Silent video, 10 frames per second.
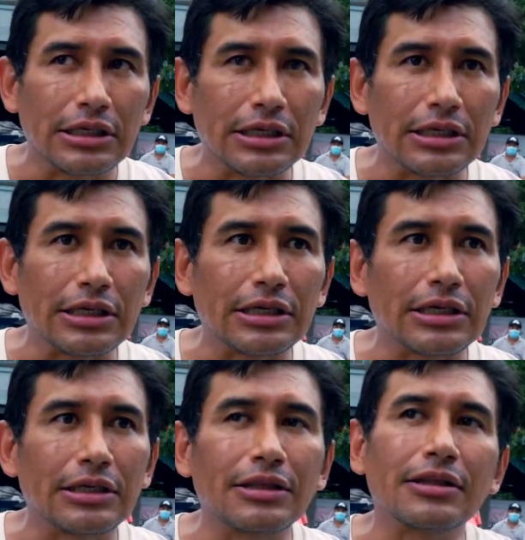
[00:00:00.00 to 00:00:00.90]

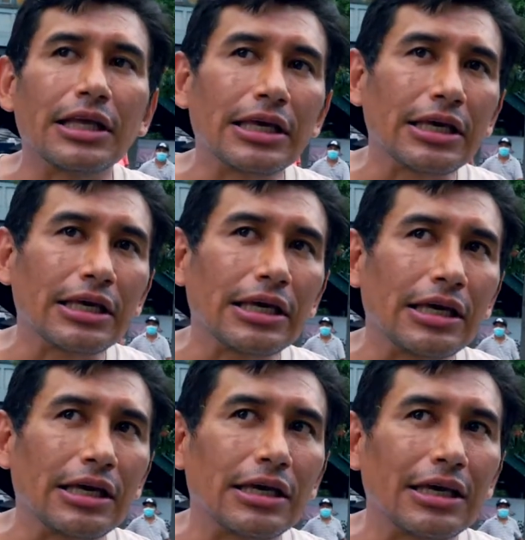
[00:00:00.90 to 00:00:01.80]
Eh, dejen
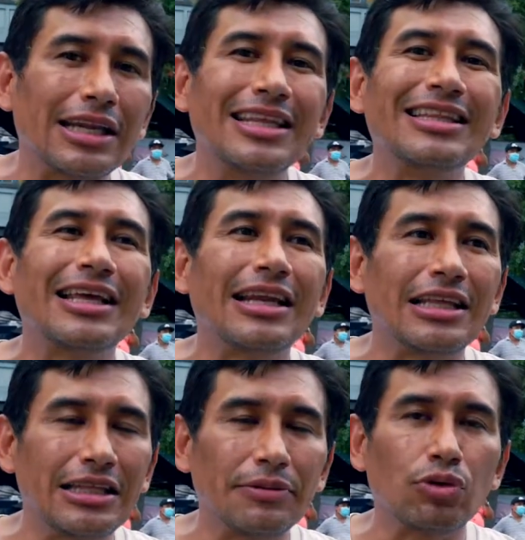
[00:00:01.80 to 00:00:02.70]
el,
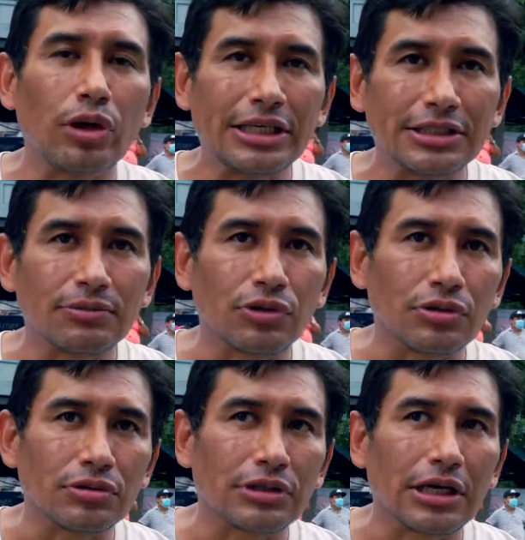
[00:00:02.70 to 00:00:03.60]
individualismo,
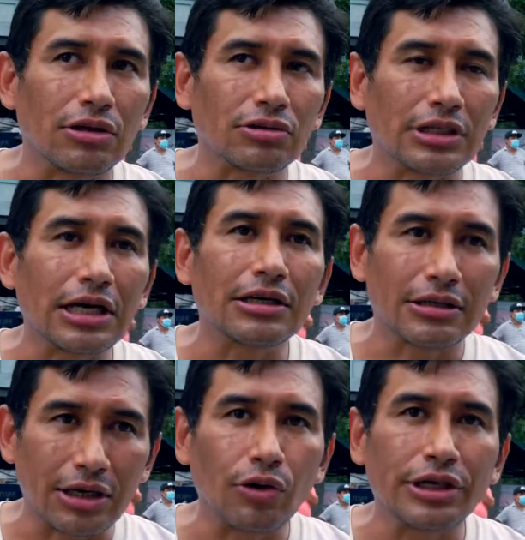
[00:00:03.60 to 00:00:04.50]
o sea, no sean
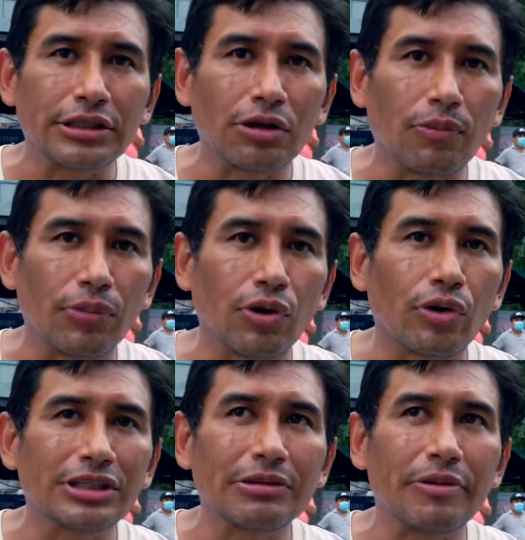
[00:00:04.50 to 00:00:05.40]
egoístas un
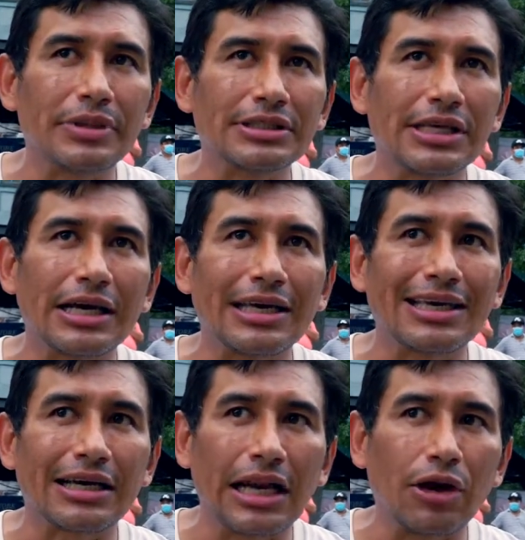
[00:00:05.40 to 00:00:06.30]
poco. Ese es mi
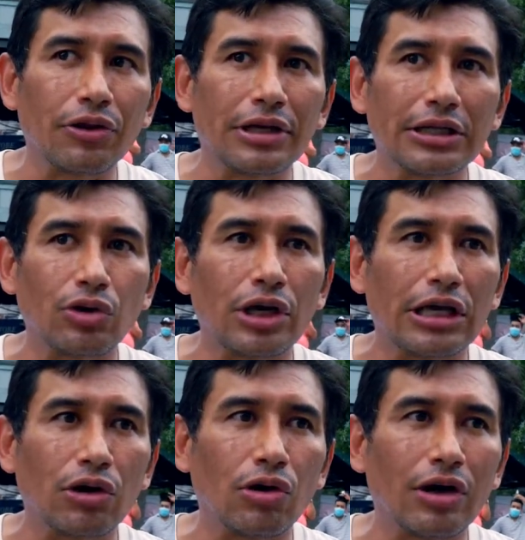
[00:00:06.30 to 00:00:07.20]
mensaje claro y directo
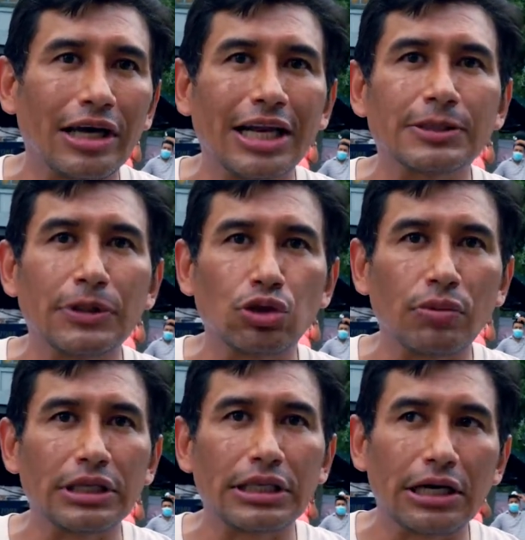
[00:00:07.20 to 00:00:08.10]
en, el aspecto
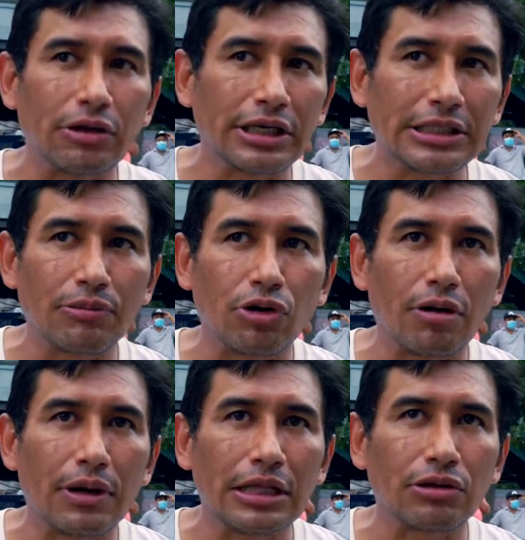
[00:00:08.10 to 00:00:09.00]
humanitario. Aquí estamos
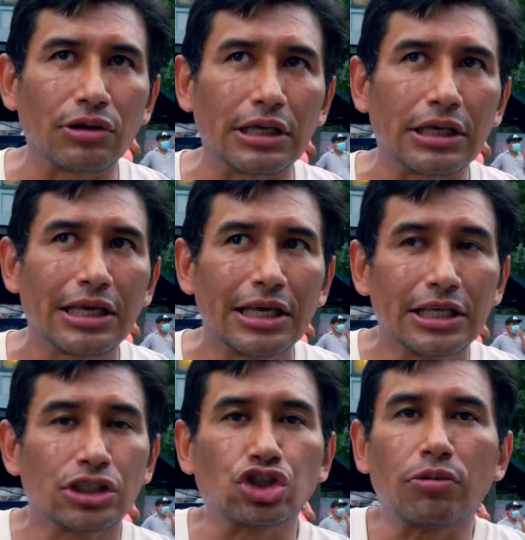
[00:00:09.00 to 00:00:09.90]
hablando de
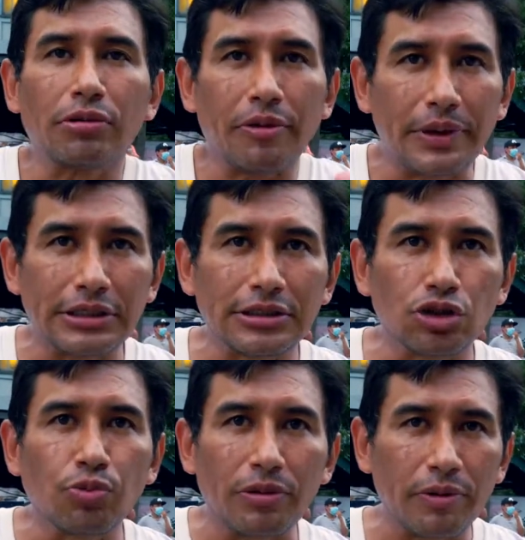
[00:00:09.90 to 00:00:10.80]
sobrevivencia,
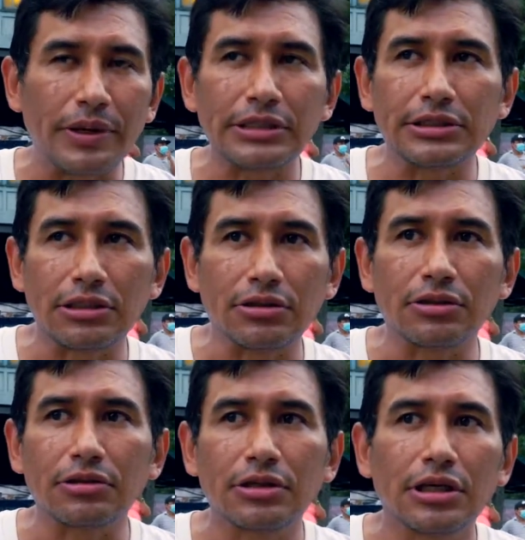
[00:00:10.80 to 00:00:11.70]
supervivencia, ¿no?
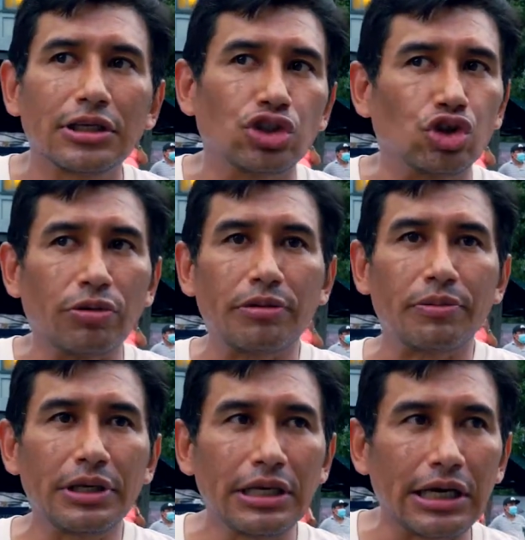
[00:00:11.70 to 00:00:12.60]

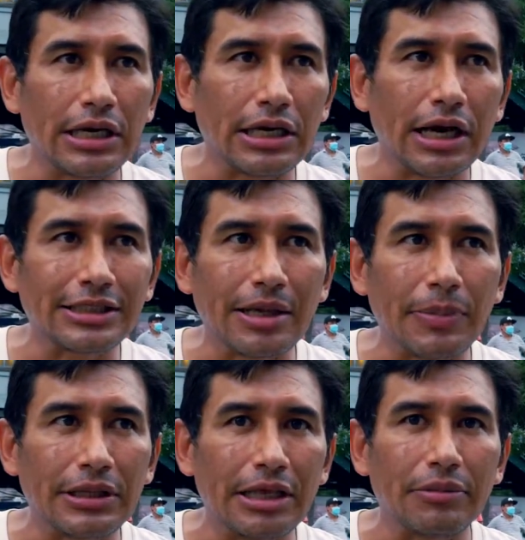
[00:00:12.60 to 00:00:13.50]
Sobrevivir a, esta
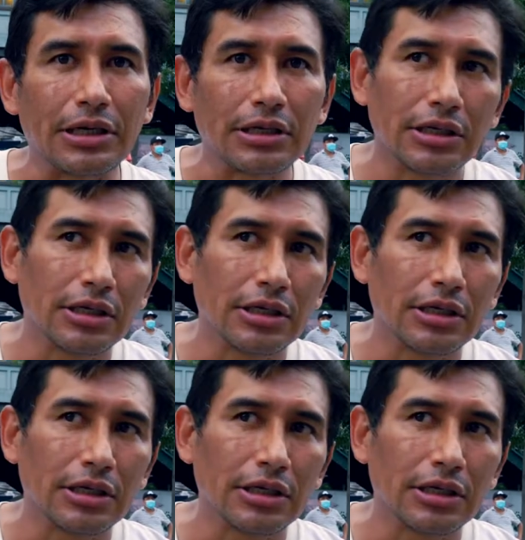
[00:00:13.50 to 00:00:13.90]
pandemia.